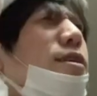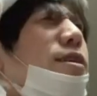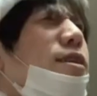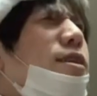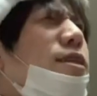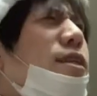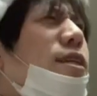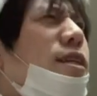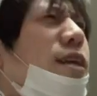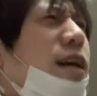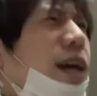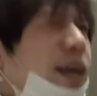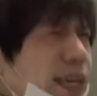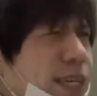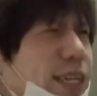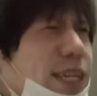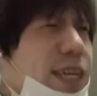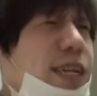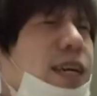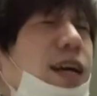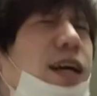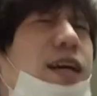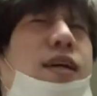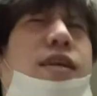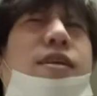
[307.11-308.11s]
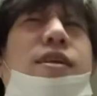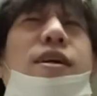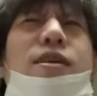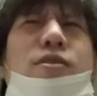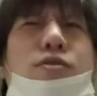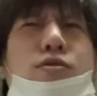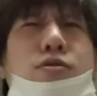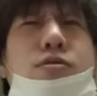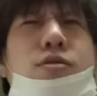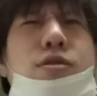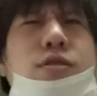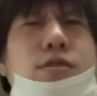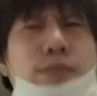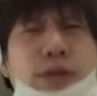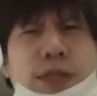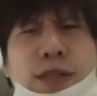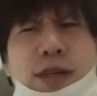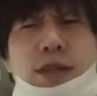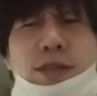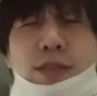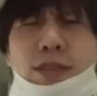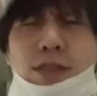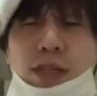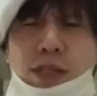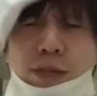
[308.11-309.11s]
生き生き返らないとことですいません
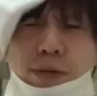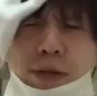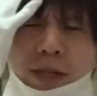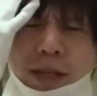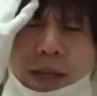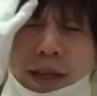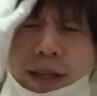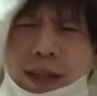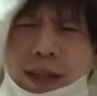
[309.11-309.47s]
失礼しました